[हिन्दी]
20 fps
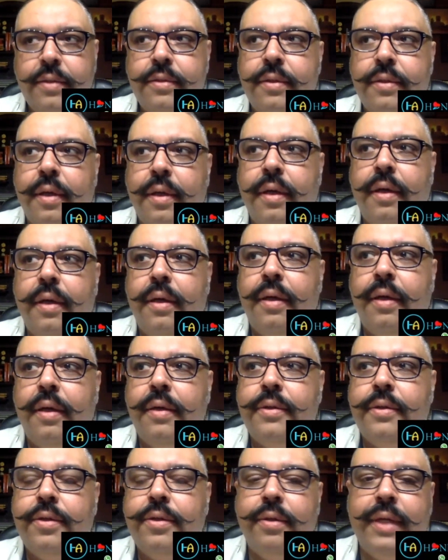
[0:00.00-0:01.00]
सो
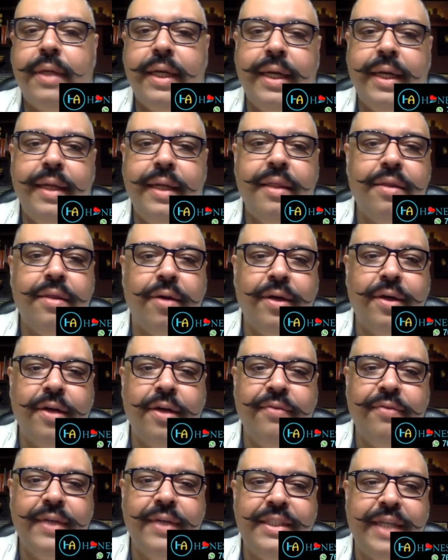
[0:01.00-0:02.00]
शुक्र इज
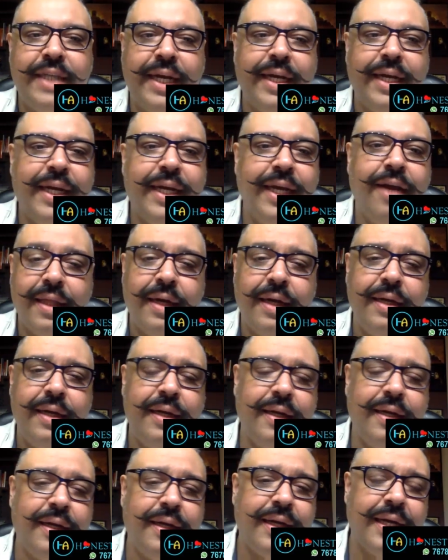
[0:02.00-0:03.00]
सॉर्ट ऑफ अ चाणक्य
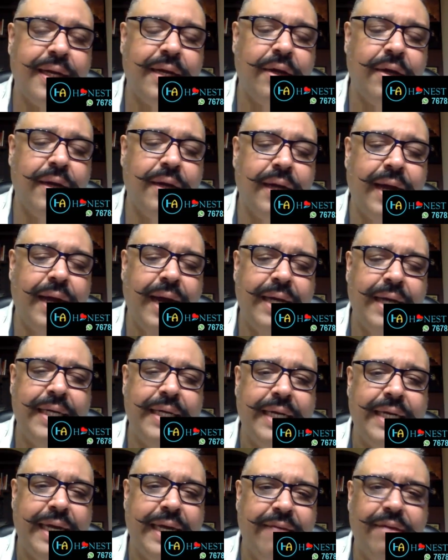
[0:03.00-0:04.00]
इट
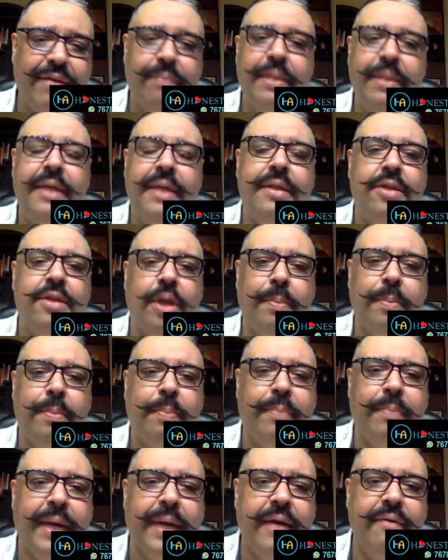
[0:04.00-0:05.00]
हैड नेवर बीन
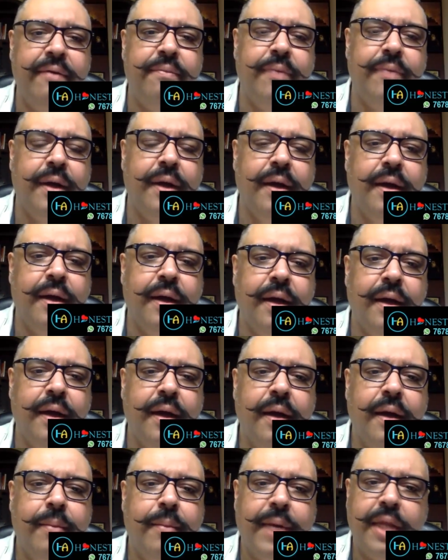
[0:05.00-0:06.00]
स्टॉप बाय
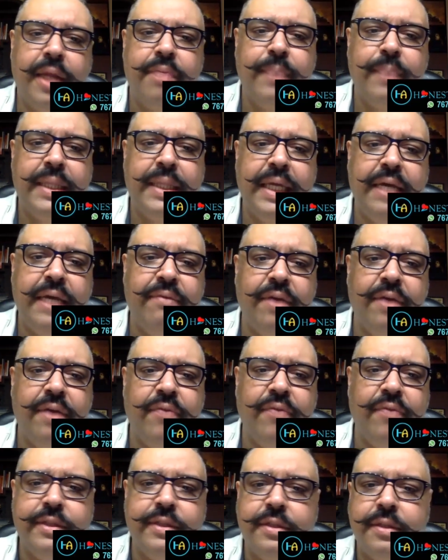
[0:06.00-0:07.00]
बृहस्पति इवन
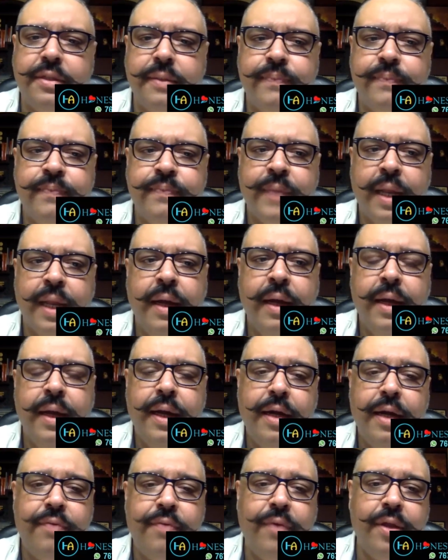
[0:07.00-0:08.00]
वंस
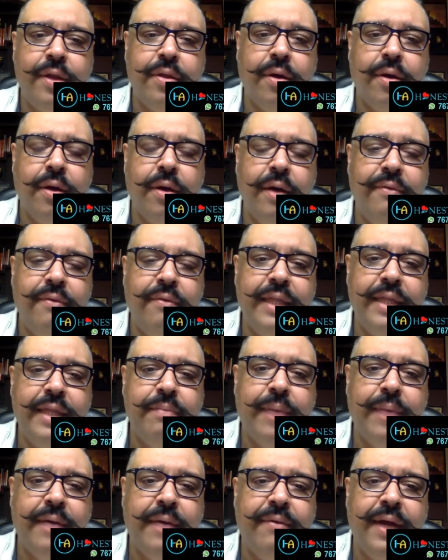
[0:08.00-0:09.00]
इट वॉज ऑलवेज
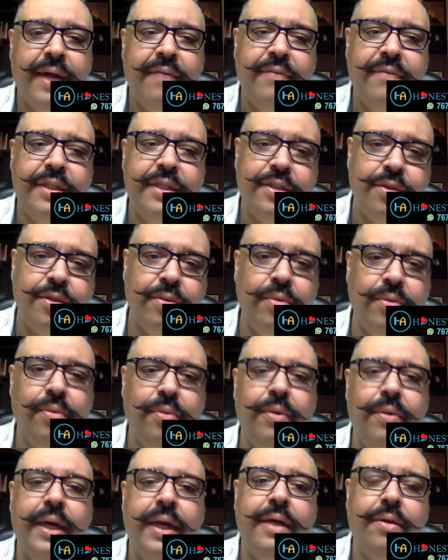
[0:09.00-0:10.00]
भगवान विष्णु
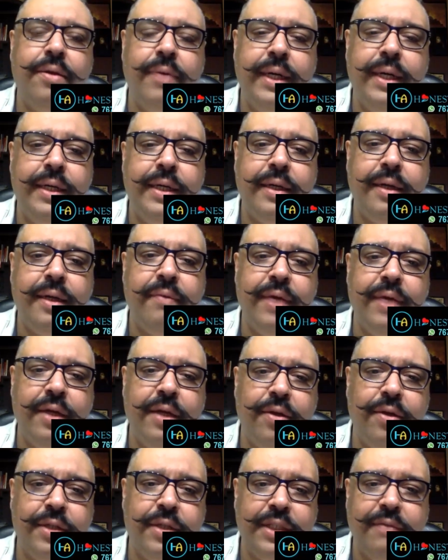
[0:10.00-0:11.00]
हु हैड टू
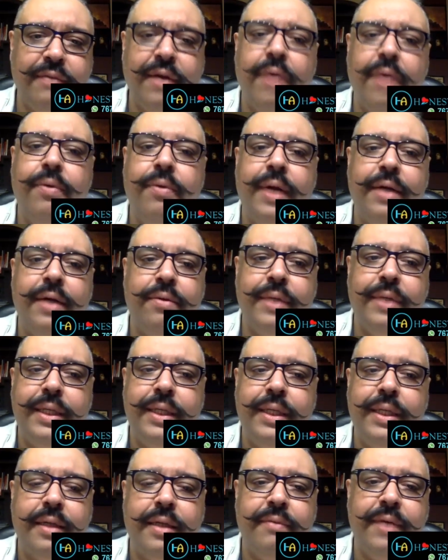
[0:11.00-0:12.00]
इंटरवीन और शिवा हु हैड टू
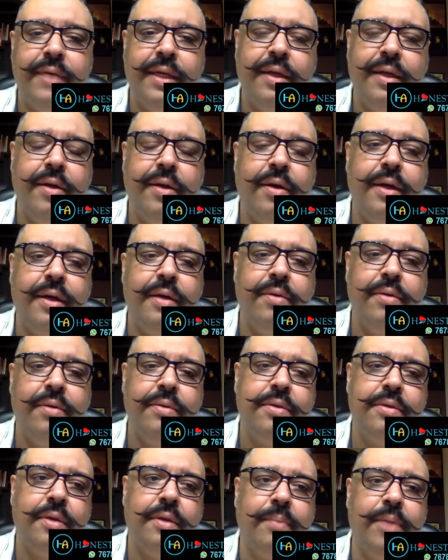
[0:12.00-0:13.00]
इंटरवीन इन ऑर्डर
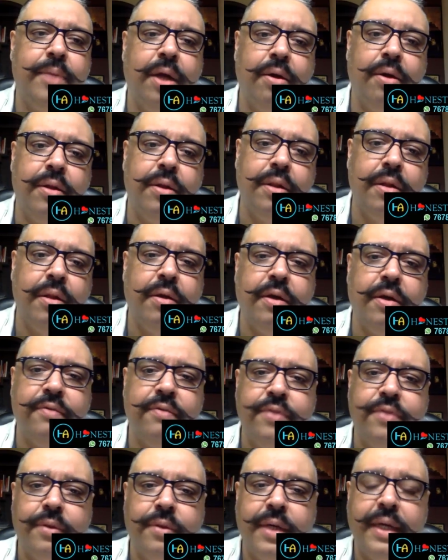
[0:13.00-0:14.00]
टू स्टॉप द ऑनस्लॉट
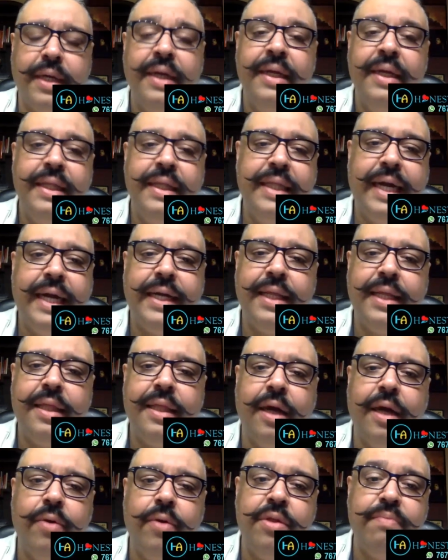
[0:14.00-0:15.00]
ऑफ शुक्र दैट
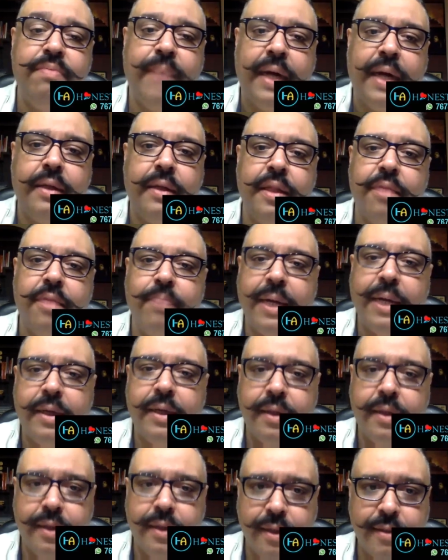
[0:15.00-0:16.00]
इज हाउ स्मार्ट दिस
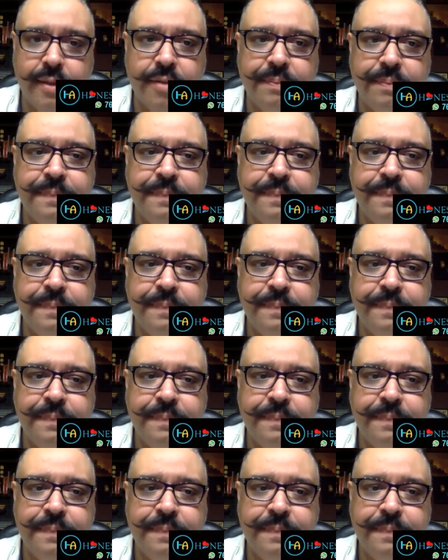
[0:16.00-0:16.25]
प्लैनेट इज